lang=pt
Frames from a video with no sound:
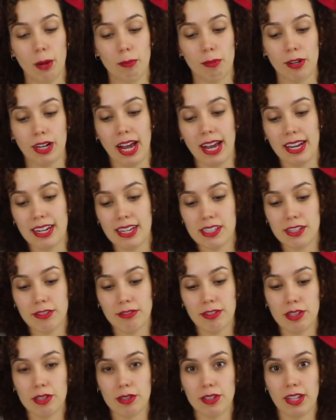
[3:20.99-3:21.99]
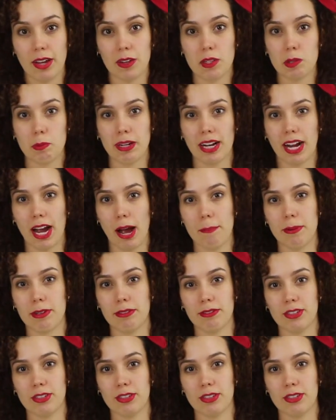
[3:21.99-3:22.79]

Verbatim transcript: Porque aí nesse vídeo eu tenho que explicar para